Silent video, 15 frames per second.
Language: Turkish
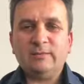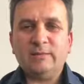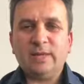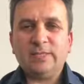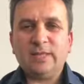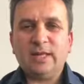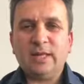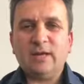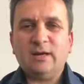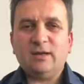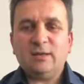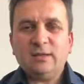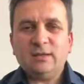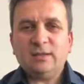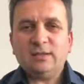
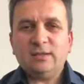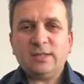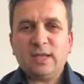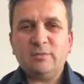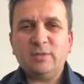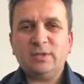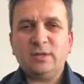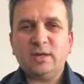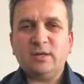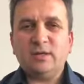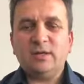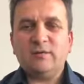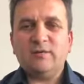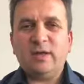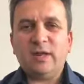Mesela temiz
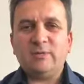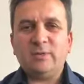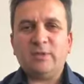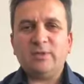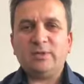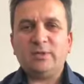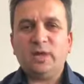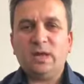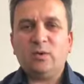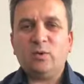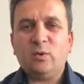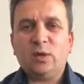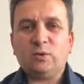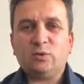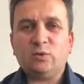hakkının verilmemesi,
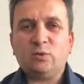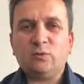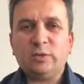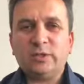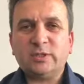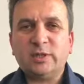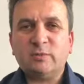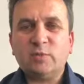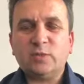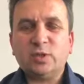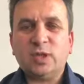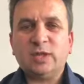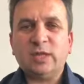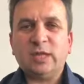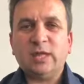avukat tutulmasına
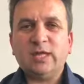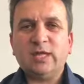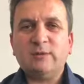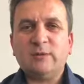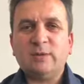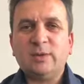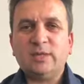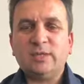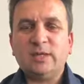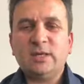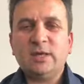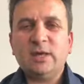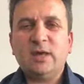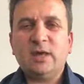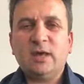müsaade
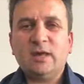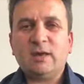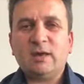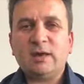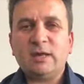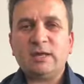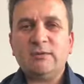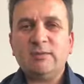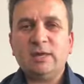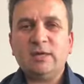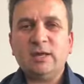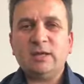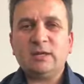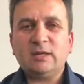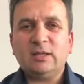edilmemesi, herhangi bir
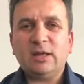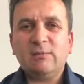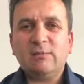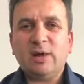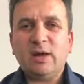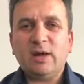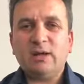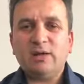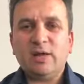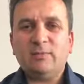yargılanma